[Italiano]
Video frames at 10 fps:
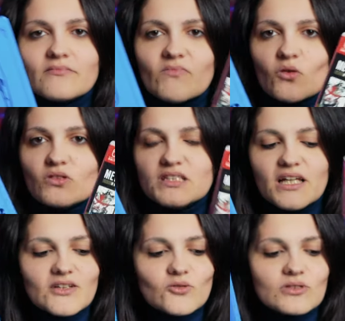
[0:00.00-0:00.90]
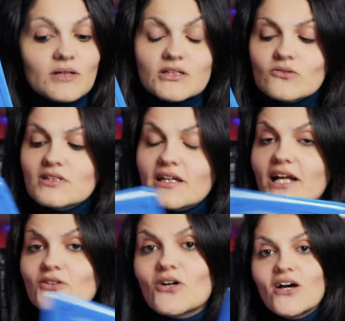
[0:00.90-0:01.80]
non sia assolutamente un
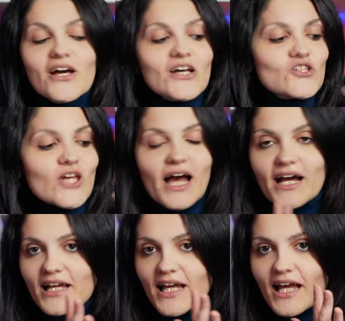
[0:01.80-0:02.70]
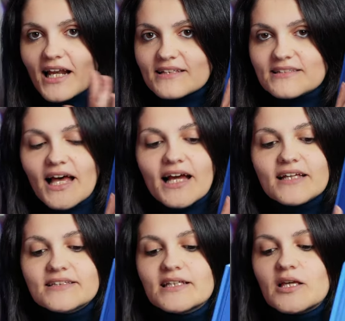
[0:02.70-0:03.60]
segreto, c'è anche la saga
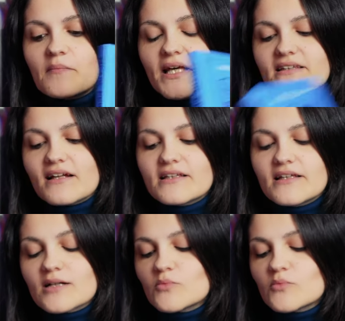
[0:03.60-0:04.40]
di Metal Gear,